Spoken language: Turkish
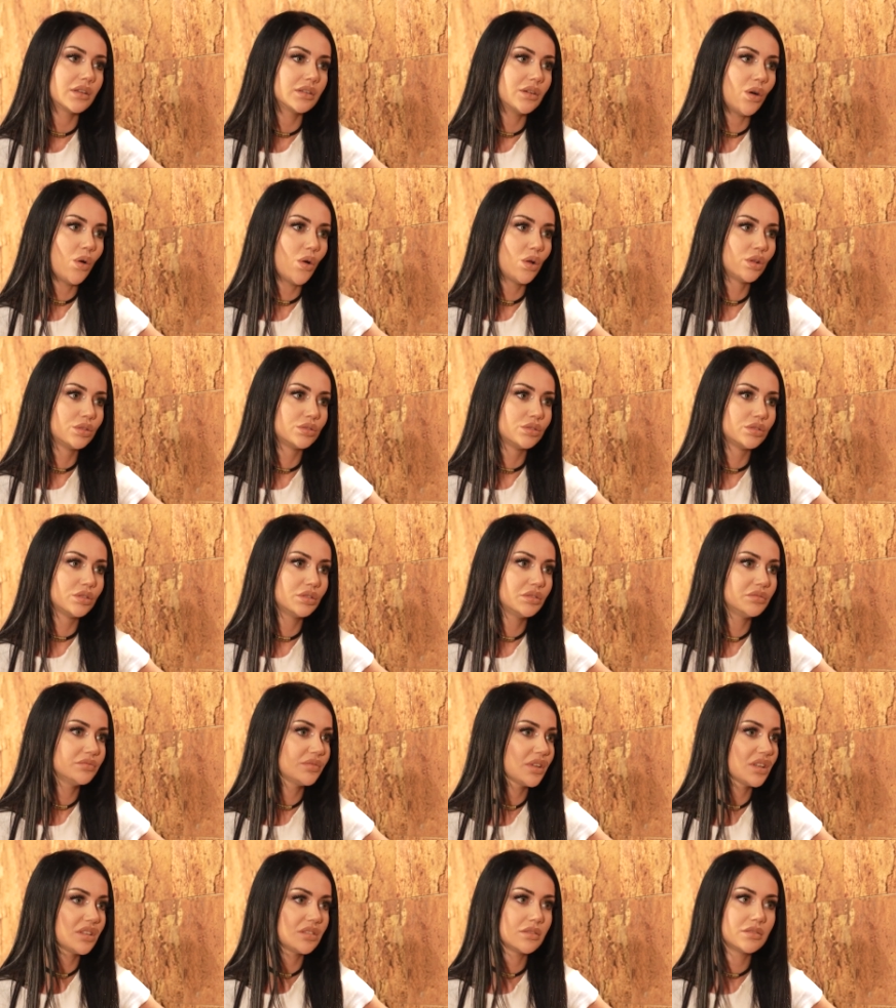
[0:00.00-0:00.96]
oldu
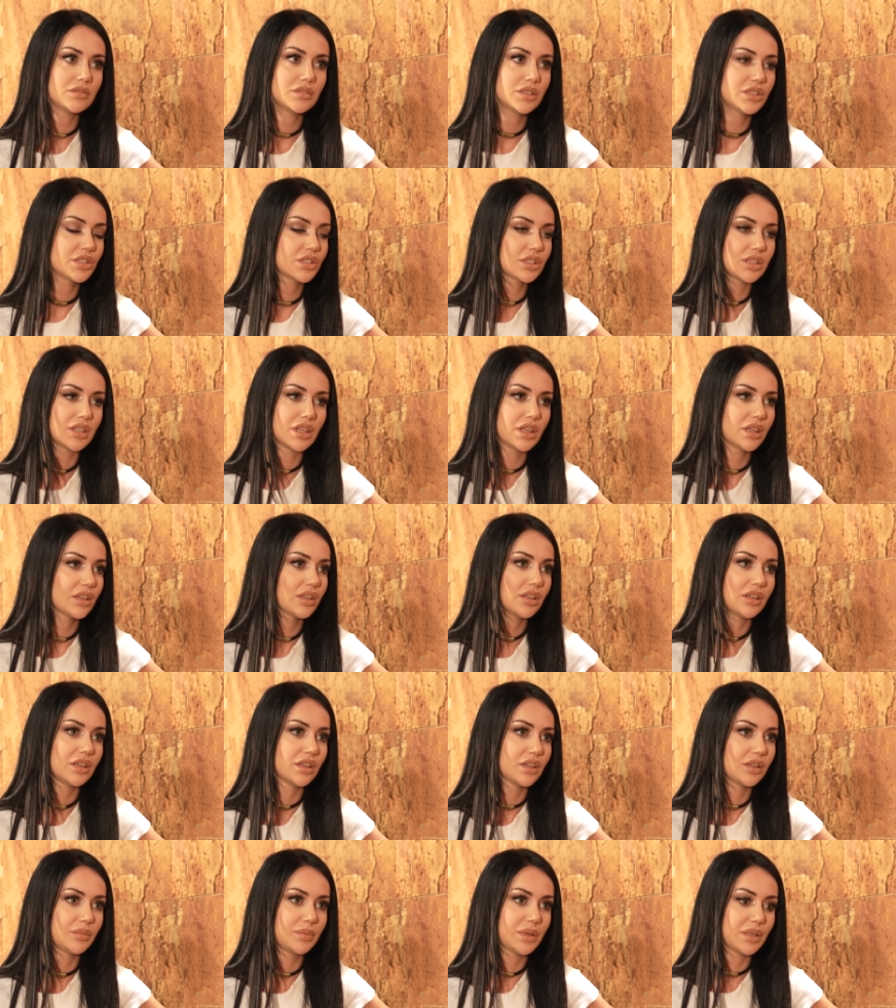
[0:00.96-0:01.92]
ve hiç de
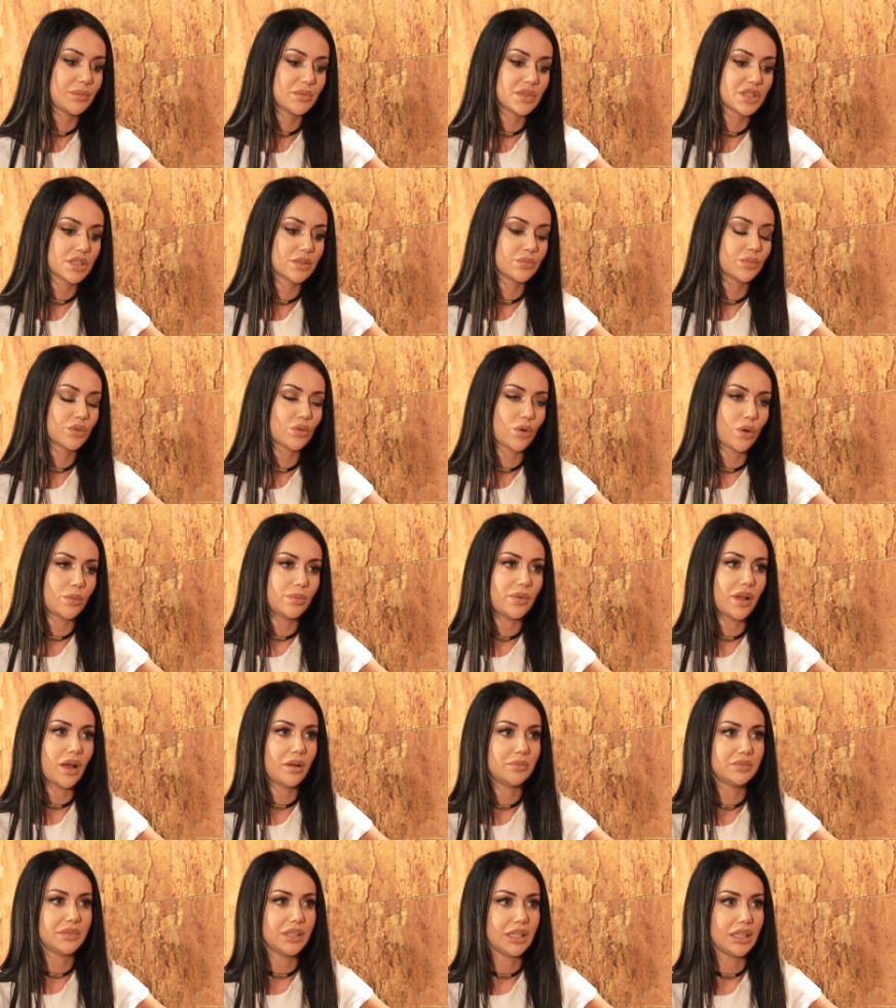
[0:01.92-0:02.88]
e, benim için
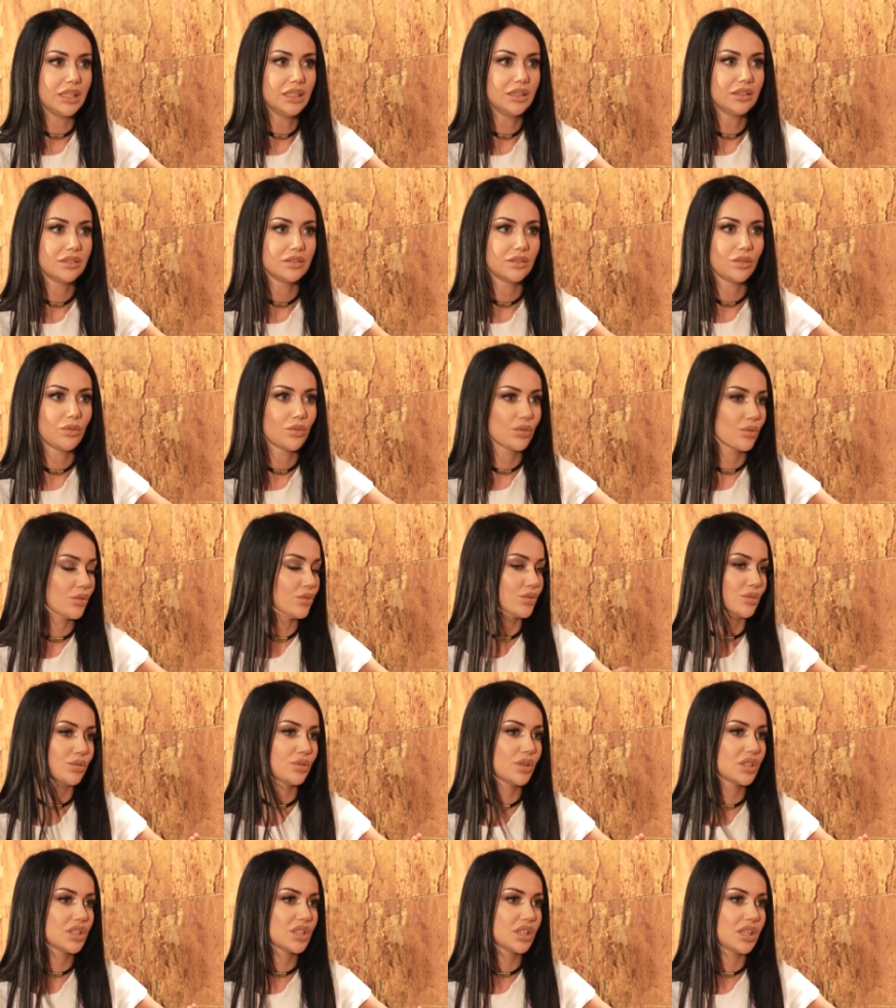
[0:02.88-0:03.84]
problem değil. O, o
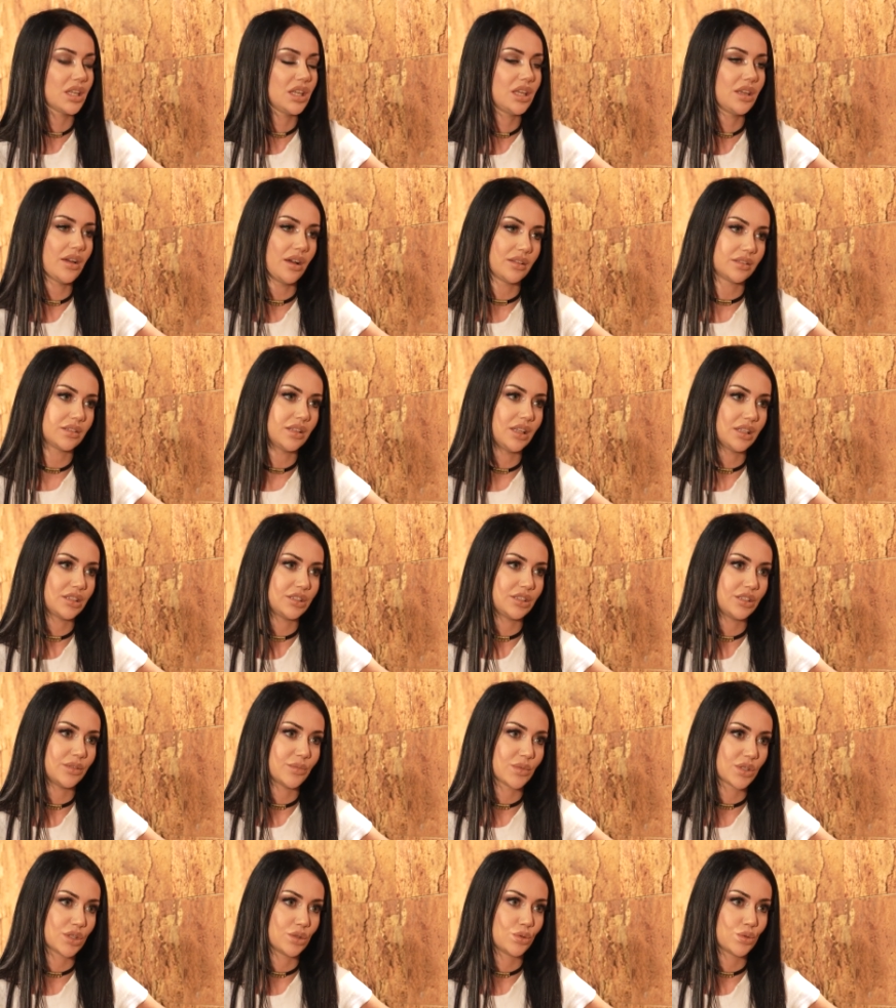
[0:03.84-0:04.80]
süreci de iyi
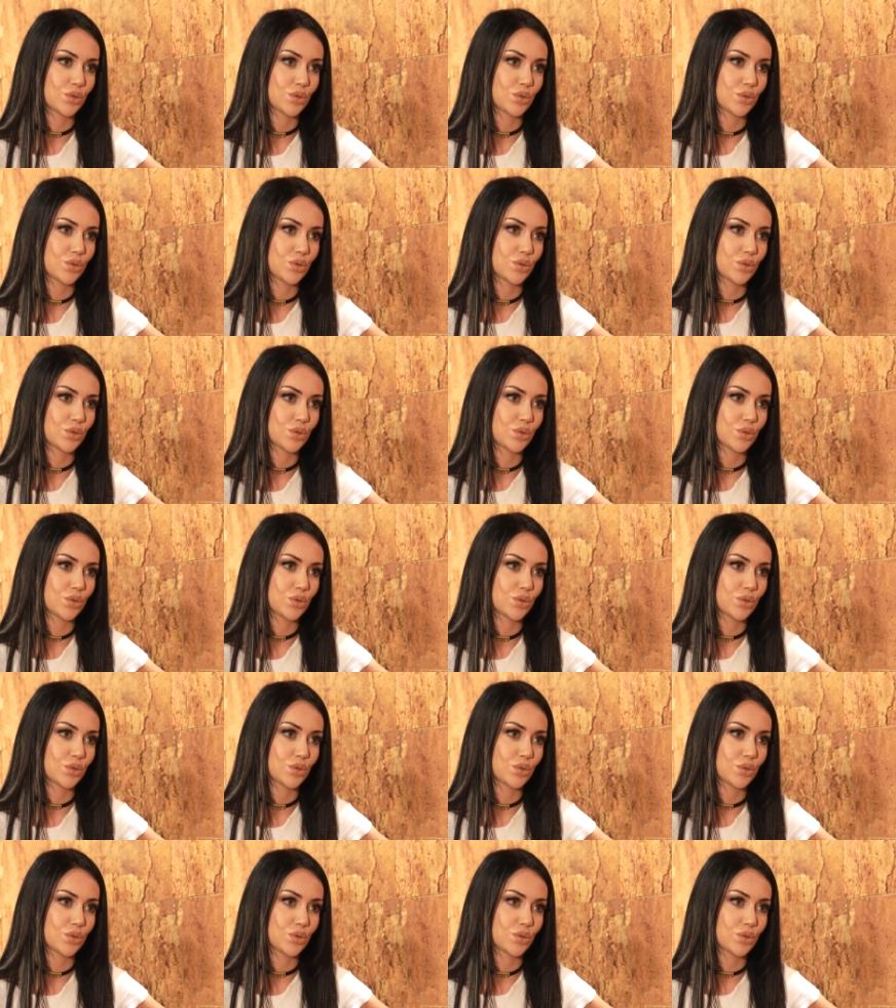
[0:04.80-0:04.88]
atlattığımızı